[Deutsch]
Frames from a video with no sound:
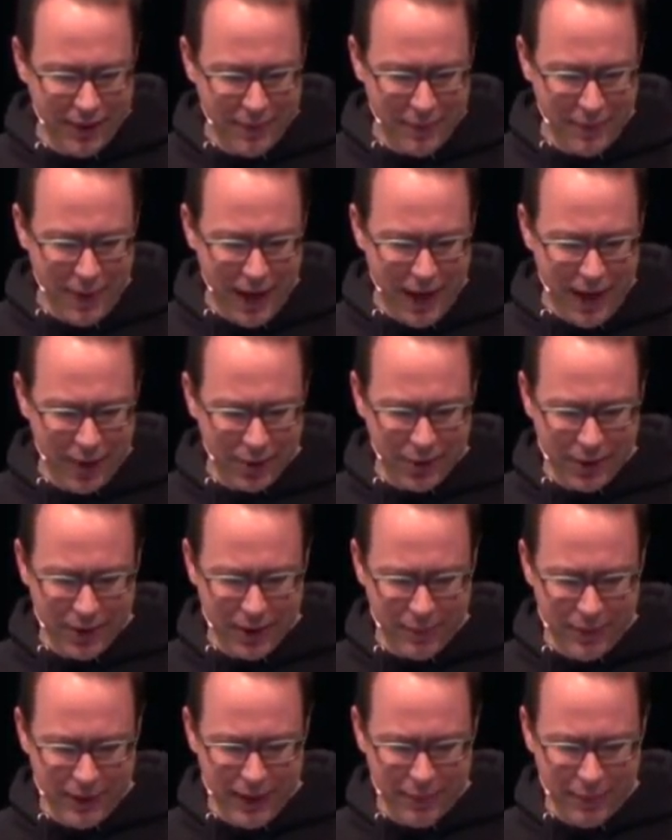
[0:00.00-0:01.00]
ein paar aus
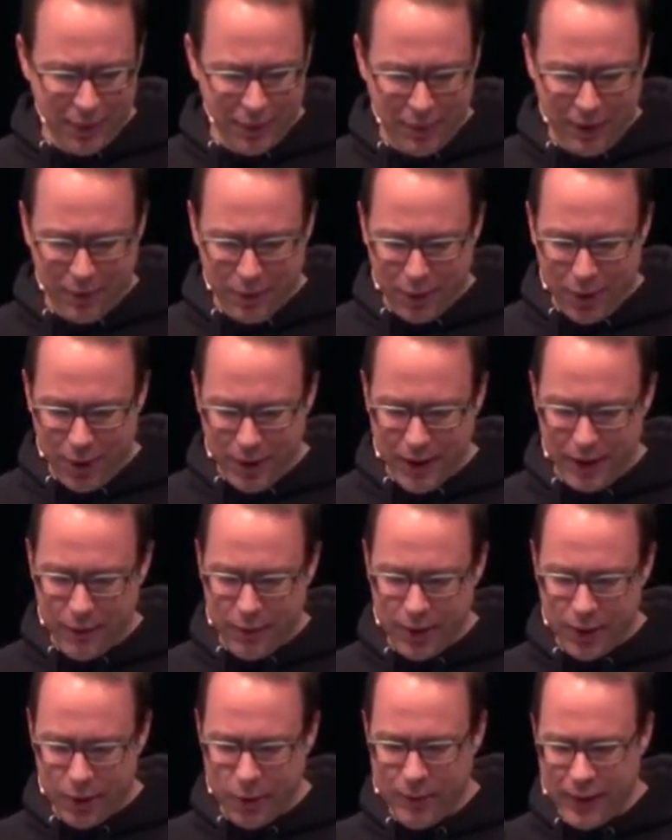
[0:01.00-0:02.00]
unserem Team und ein paar Freunde, die
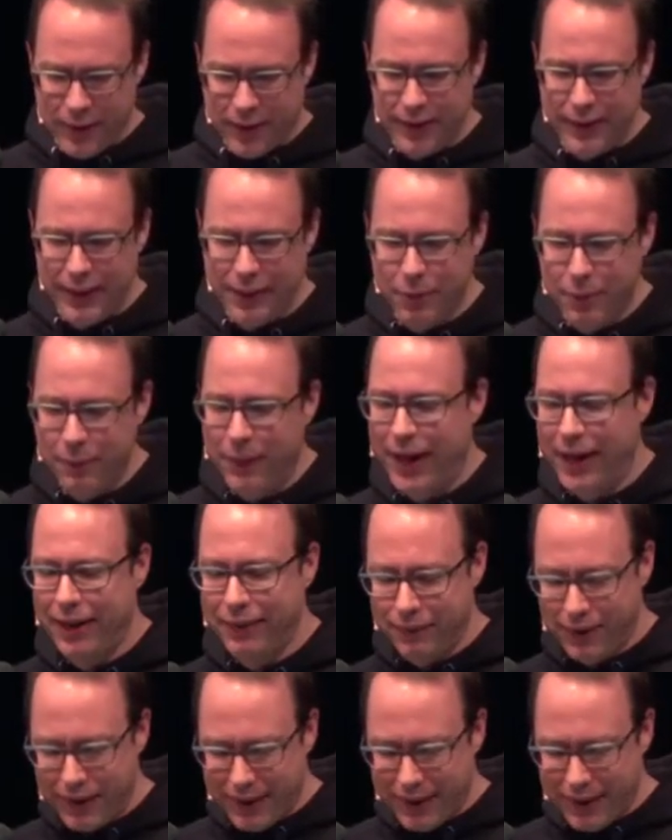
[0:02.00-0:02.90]
wollten unbedingt eine Demo machen.